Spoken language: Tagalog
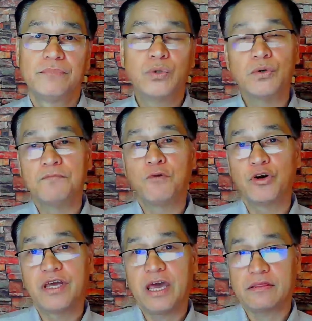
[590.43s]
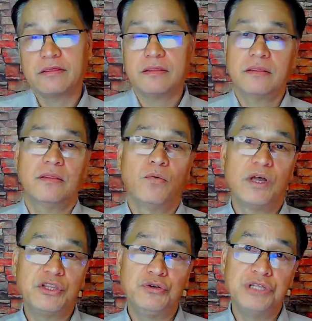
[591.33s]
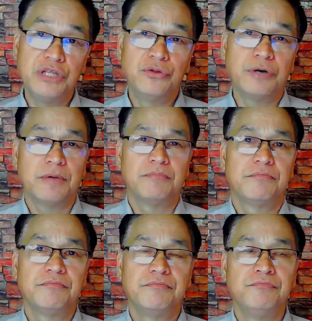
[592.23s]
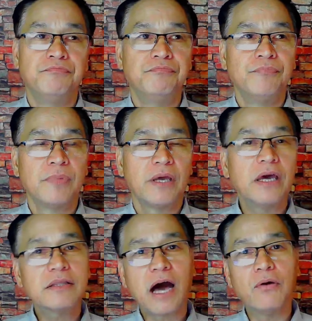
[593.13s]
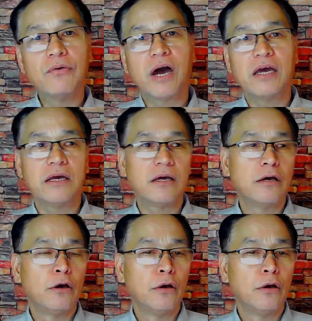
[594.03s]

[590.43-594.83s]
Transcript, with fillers: to forget what you did to him. Eh, tao nga eh,